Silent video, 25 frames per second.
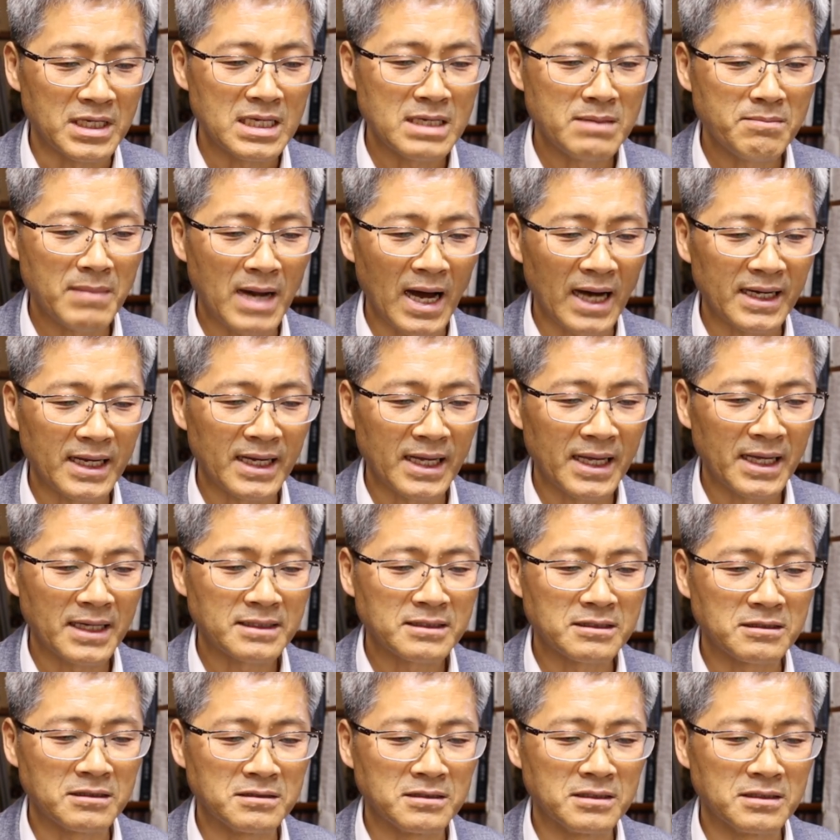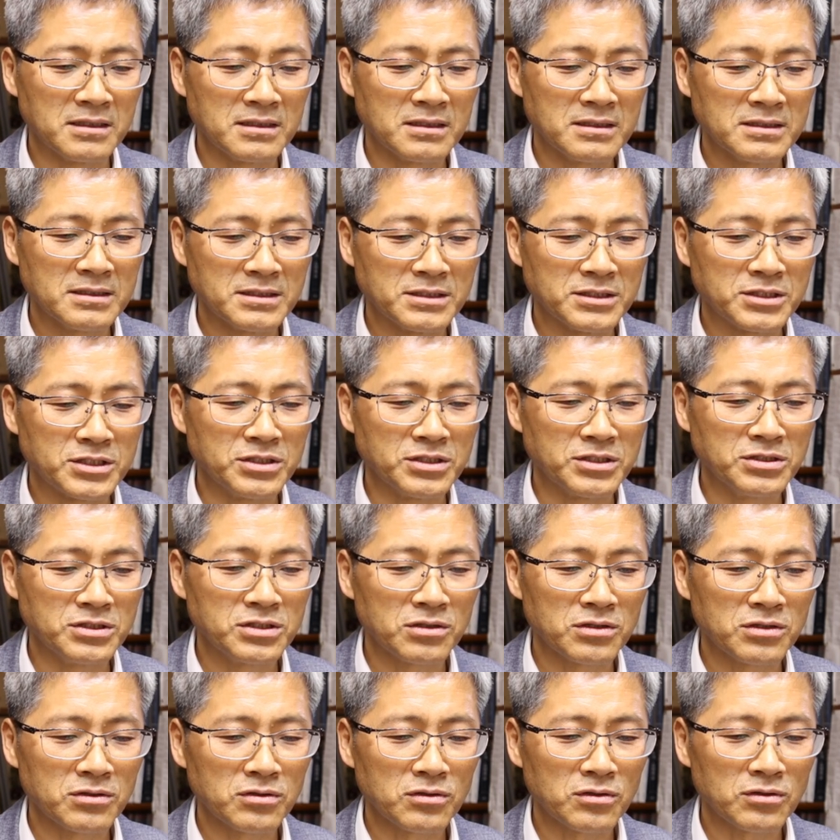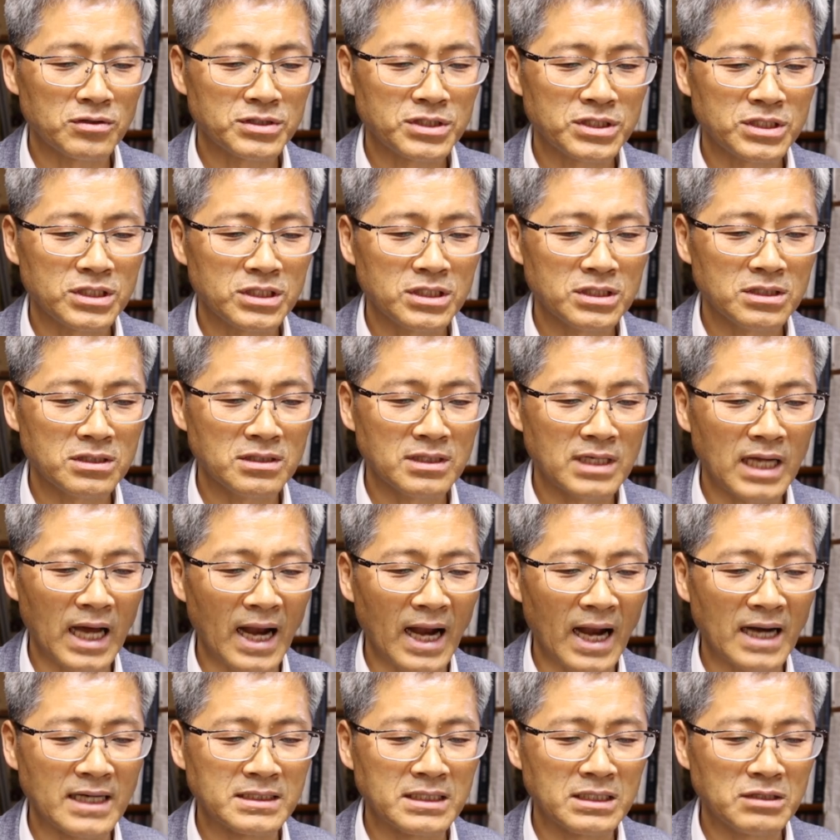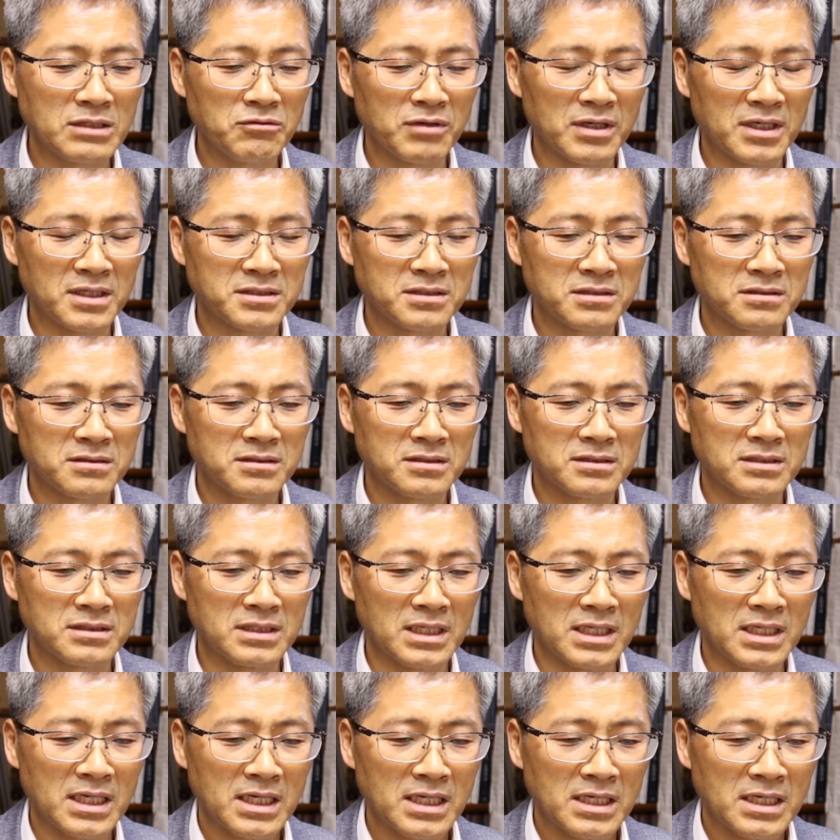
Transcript: 이 말의 근거는 진정으로 신을 알기 위해서는